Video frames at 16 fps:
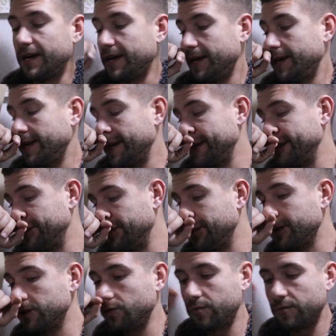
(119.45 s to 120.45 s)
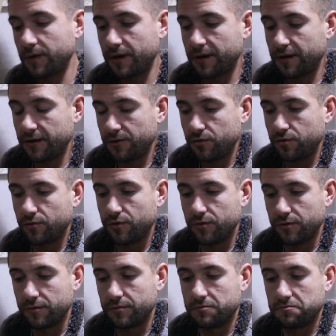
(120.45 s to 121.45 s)
И я недолго думаю,
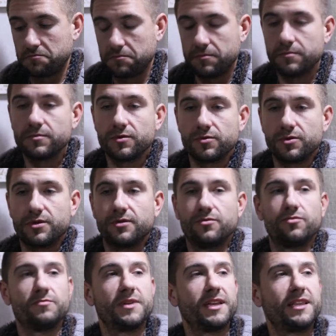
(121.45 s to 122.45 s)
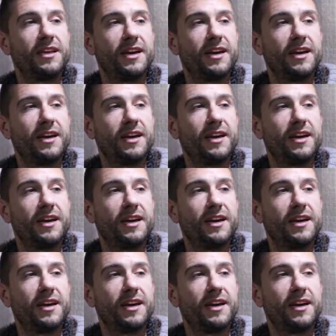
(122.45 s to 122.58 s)
думаю, слушайте, ну у меня